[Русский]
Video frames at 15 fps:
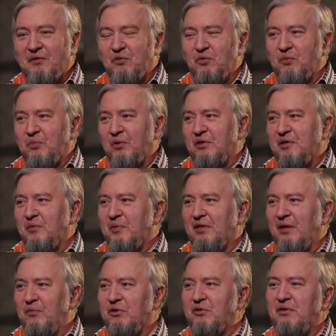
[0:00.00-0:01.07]
Ну, просто
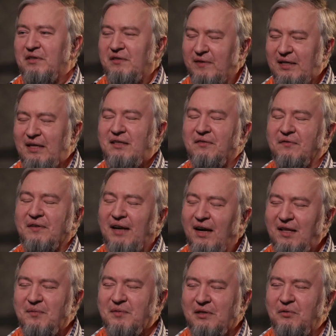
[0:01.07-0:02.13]
потому, что, извините, в
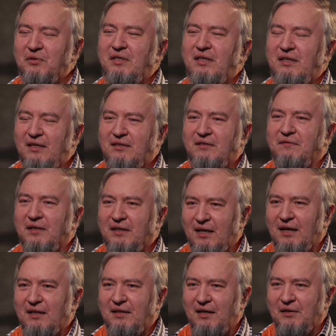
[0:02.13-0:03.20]
крайнем случае есть
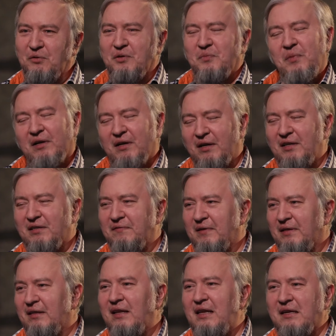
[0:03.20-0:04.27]
вода, да, то есть пока есть
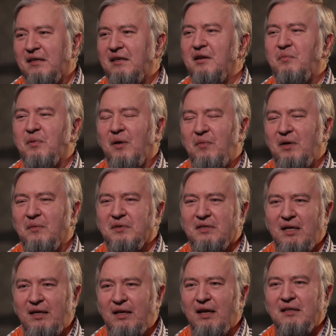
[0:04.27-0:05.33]
вода, никаких проблем с
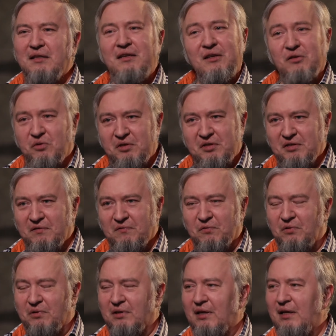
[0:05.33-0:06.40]
гигиеной не
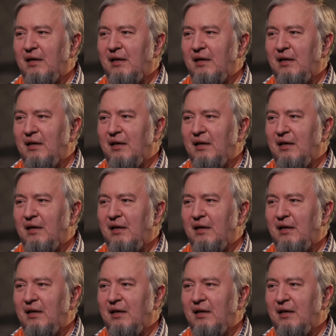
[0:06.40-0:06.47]
существует.